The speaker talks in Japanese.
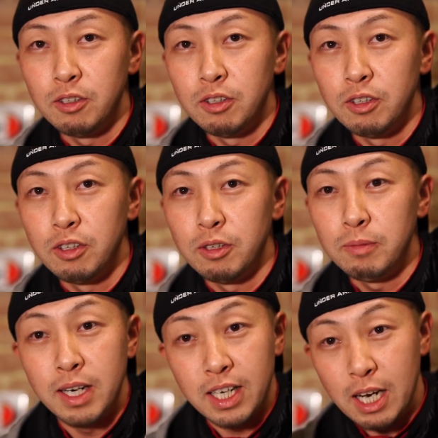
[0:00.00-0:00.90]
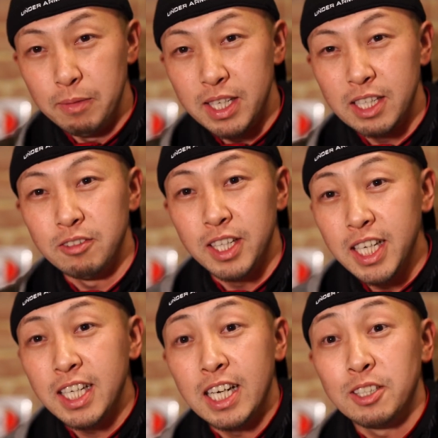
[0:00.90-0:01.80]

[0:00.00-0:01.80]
のまあ、カメラのね、